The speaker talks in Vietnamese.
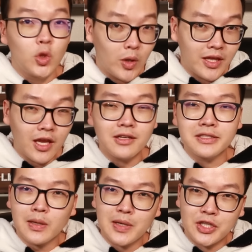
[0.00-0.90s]
Tuy nhiên,
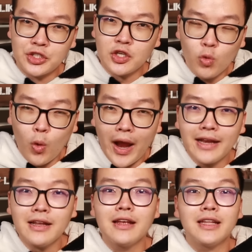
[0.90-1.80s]
trong thị trường chứng
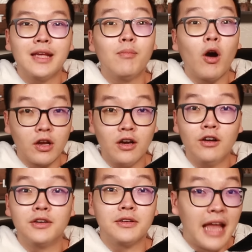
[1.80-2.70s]
khoán thì mọi
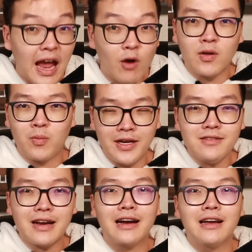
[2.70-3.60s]
người đều đồng ý
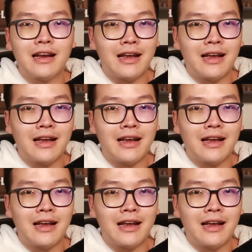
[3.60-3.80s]
rằng